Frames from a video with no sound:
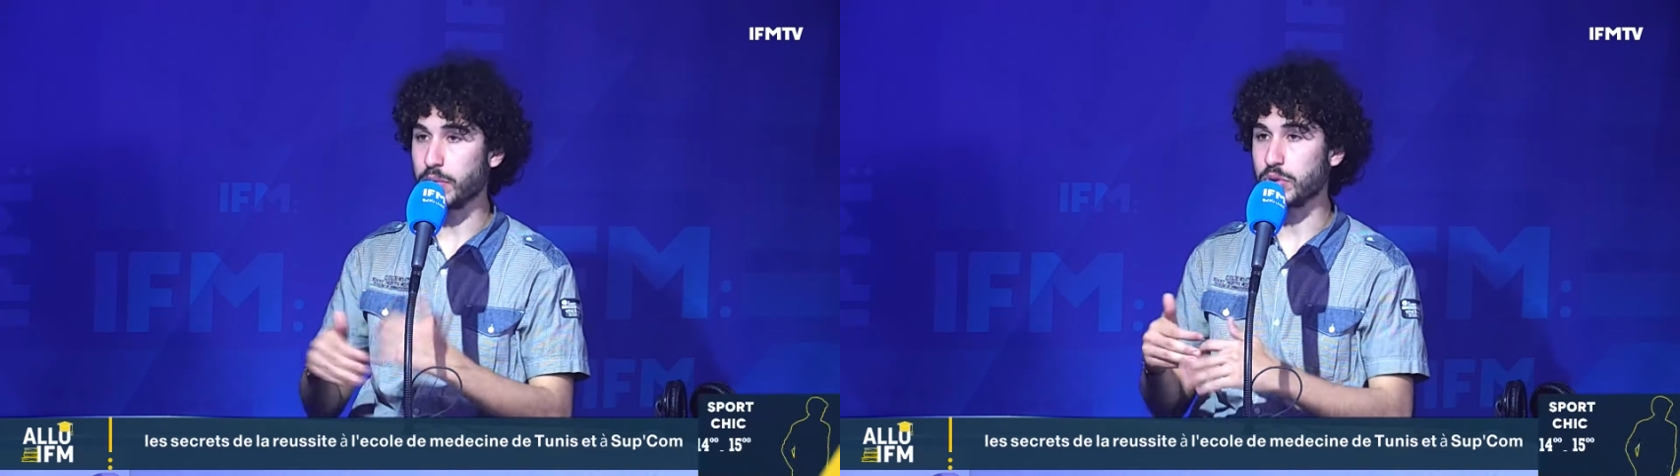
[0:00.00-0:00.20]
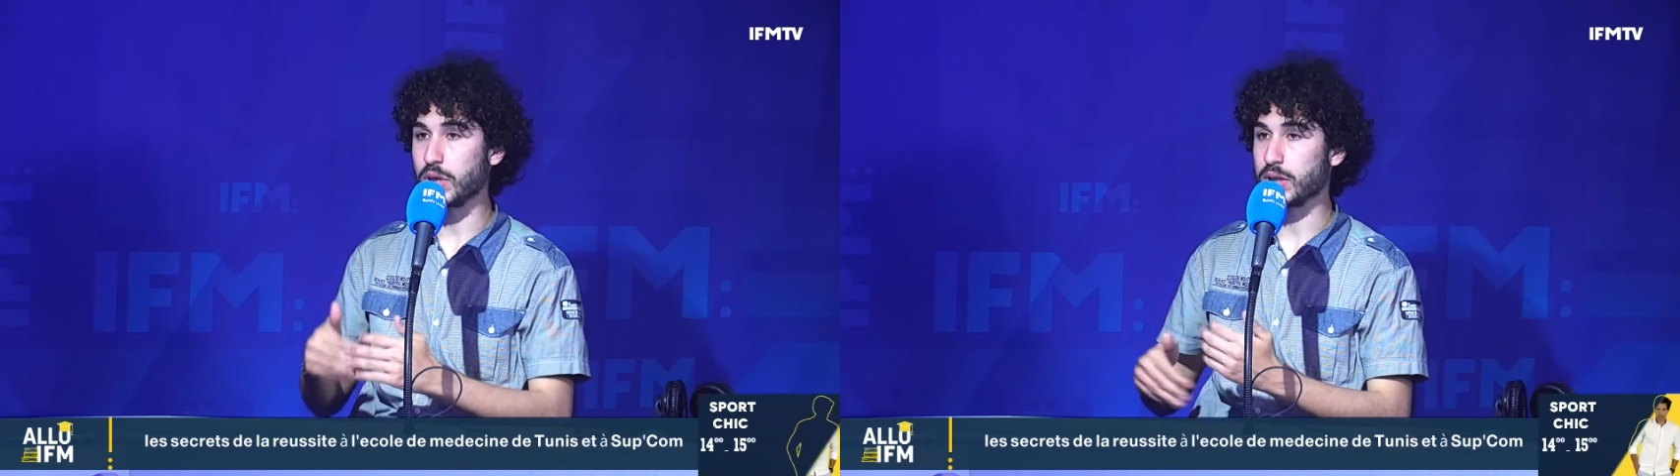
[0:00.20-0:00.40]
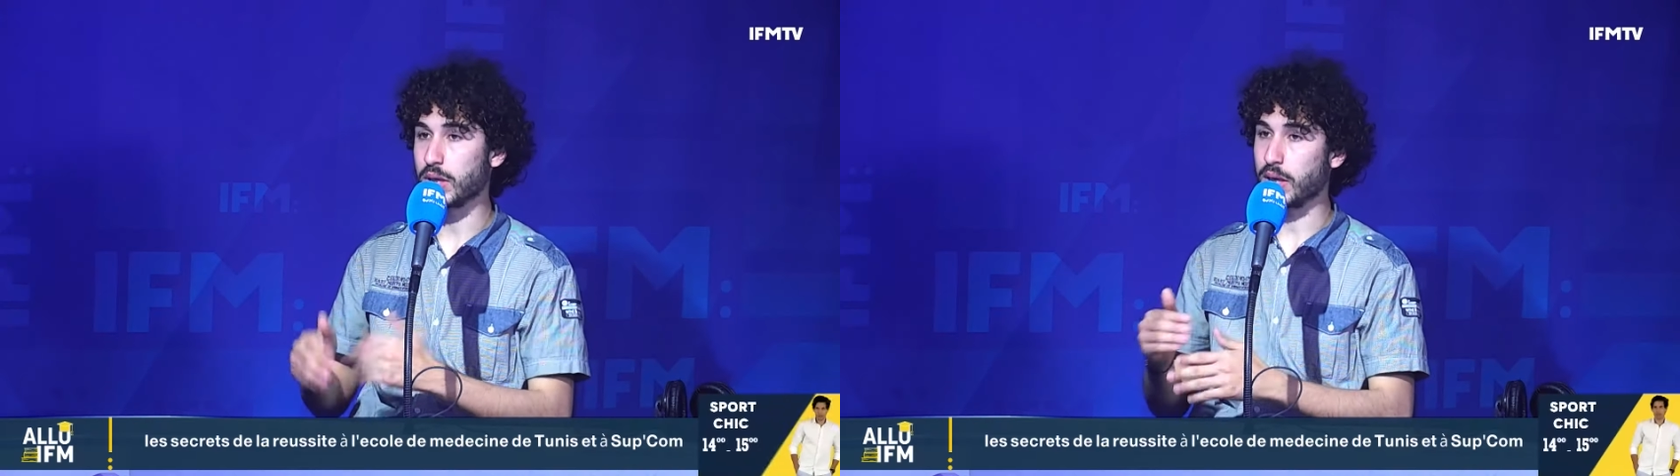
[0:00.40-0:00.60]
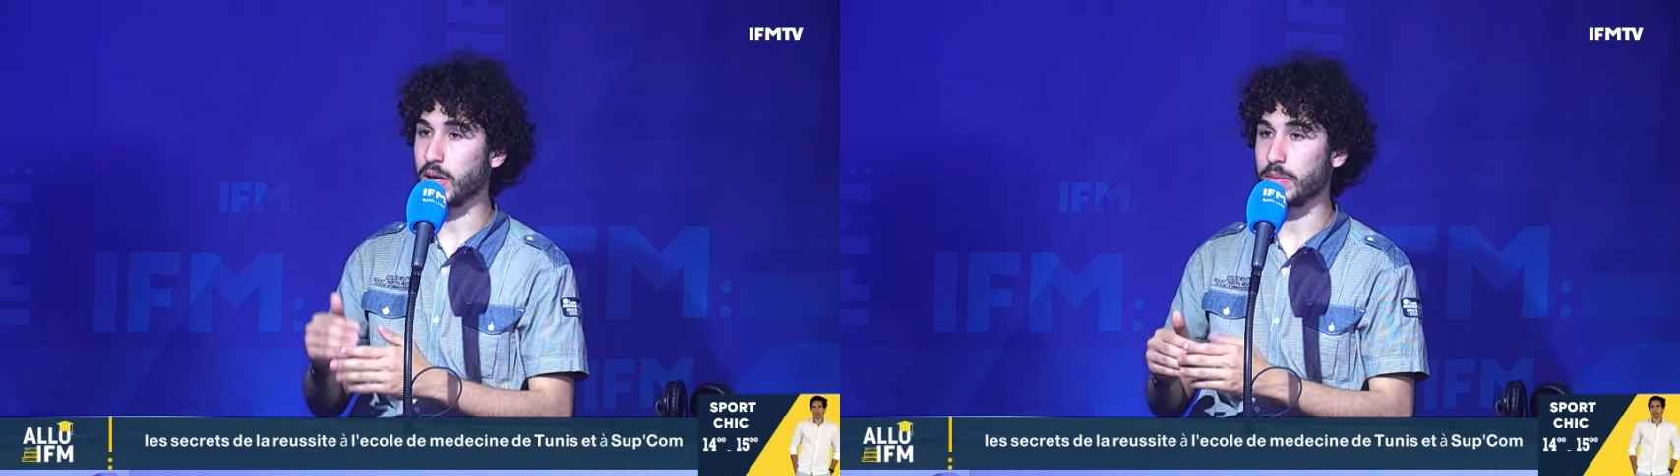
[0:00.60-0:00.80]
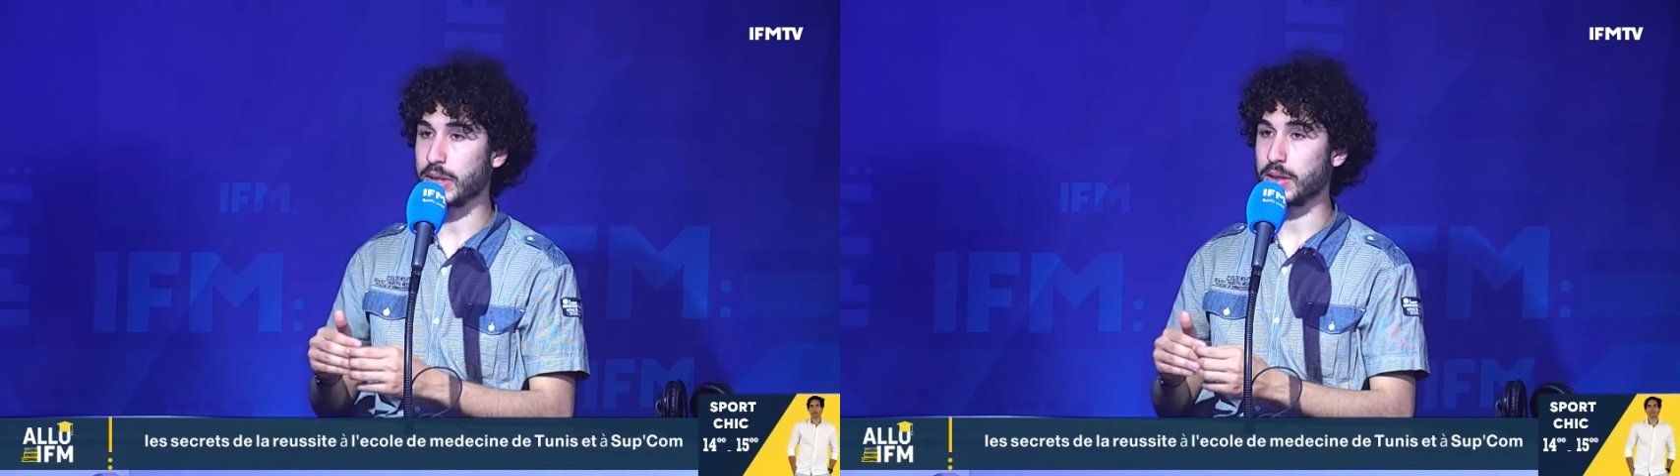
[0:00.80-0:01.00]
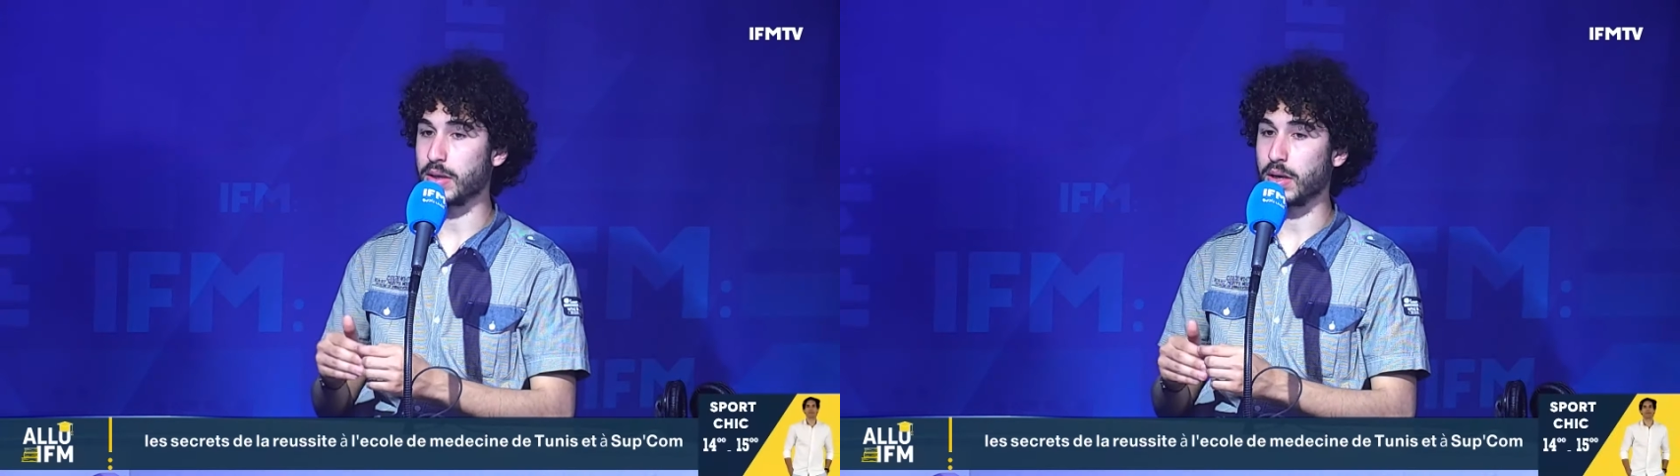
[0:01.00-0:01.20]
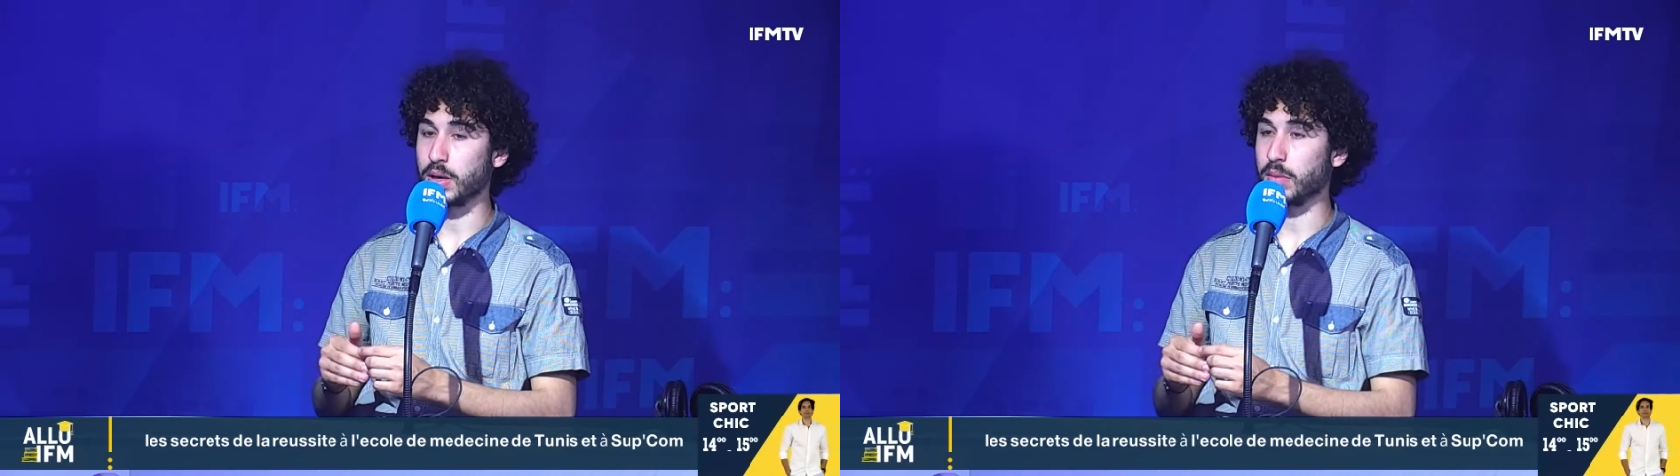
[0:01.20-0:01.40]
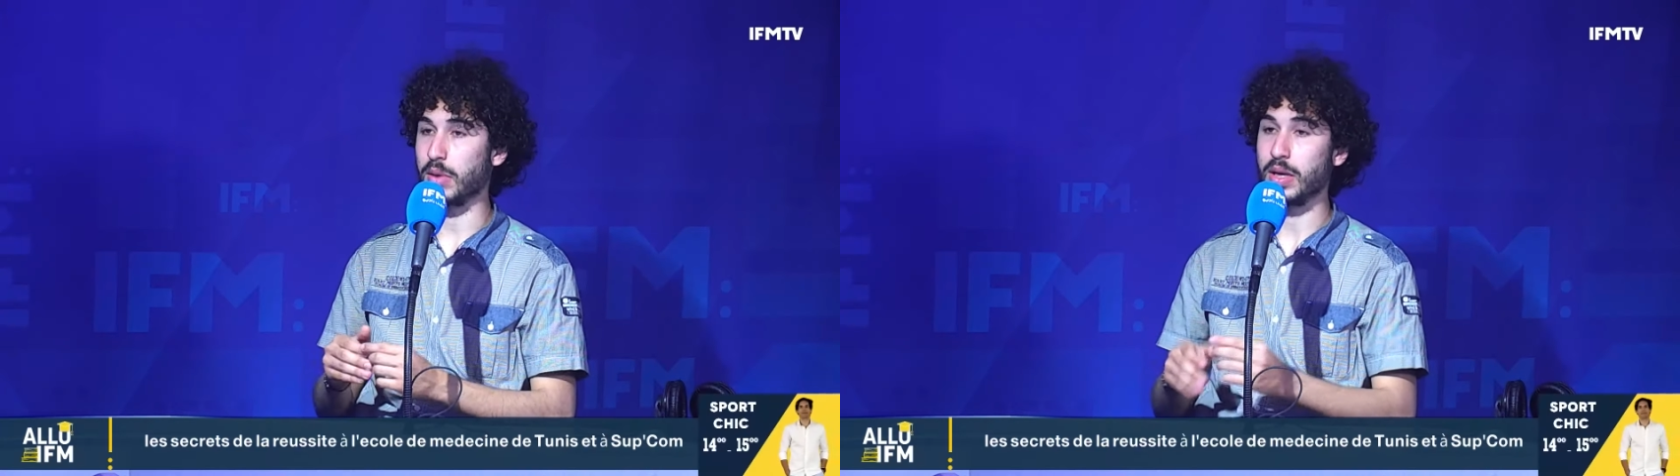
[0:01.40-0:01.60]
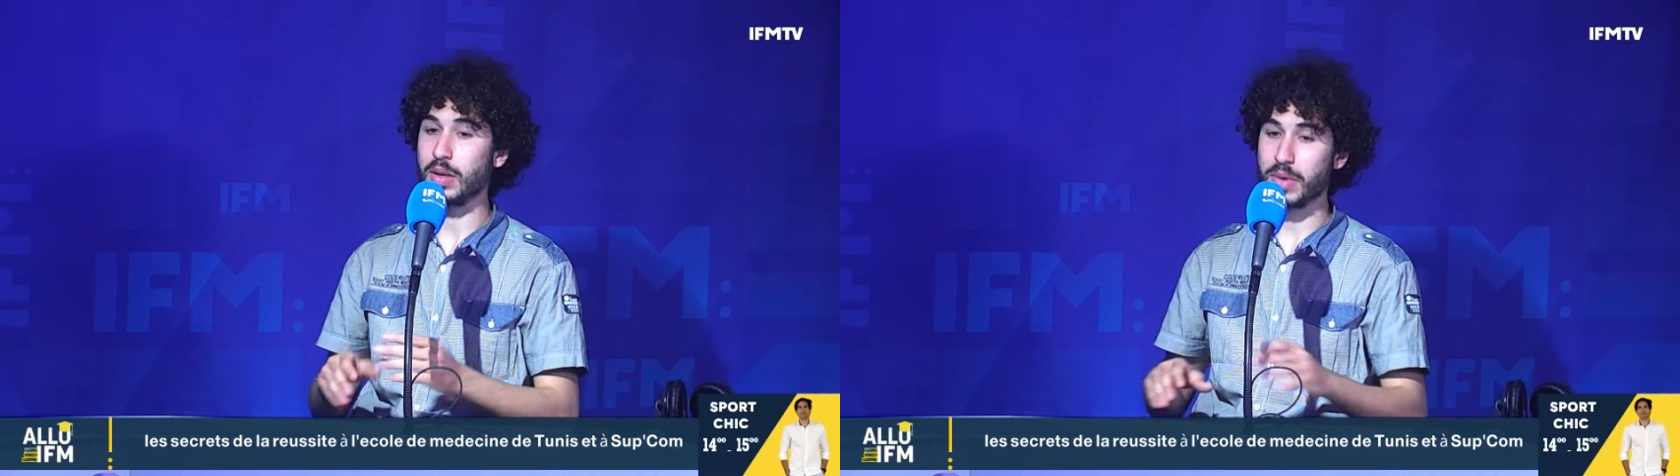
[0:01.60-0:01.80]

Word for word: باش يرجع للي ماتير اللي قبل